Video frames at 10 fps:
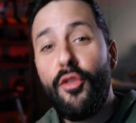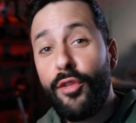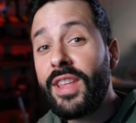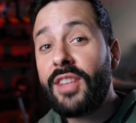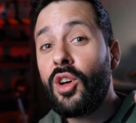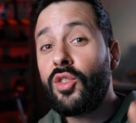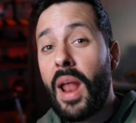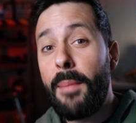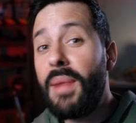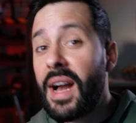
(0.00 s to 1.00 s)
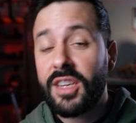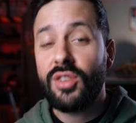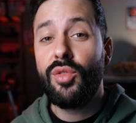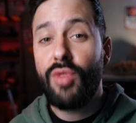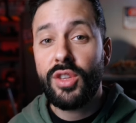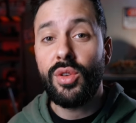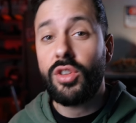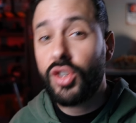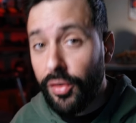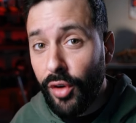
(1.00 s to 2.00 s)
Le fondateur de la marque de voitures
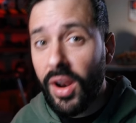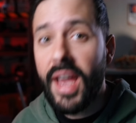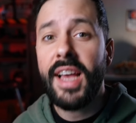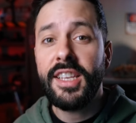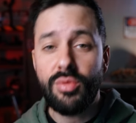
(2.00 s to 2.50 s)
Chevrolet est